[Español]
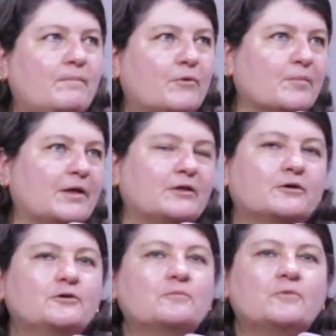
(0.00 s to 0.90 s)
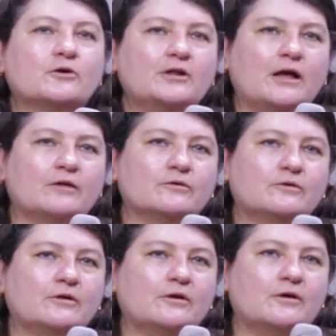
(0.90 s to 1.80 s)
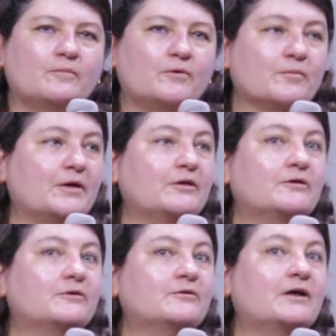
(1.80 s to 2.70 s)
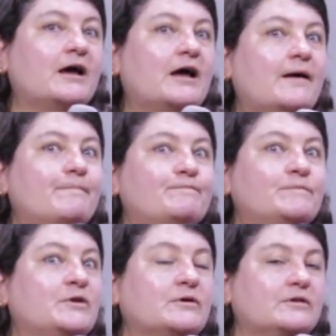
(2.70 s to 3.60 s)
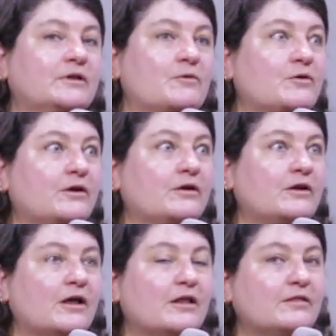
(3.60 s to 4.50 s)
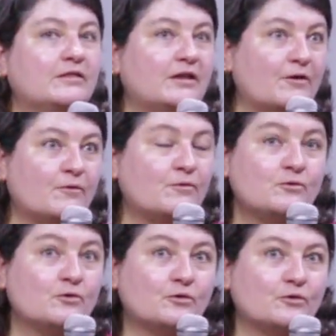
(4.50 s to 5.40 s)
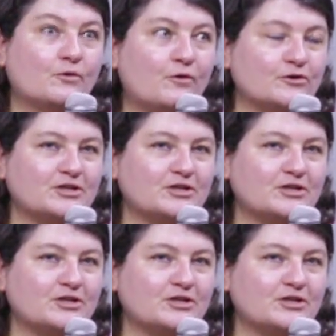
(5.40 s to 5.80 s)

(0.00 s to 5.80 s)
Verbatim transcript: por medio de un bordado, por medio de, una, de, un, de un nudo.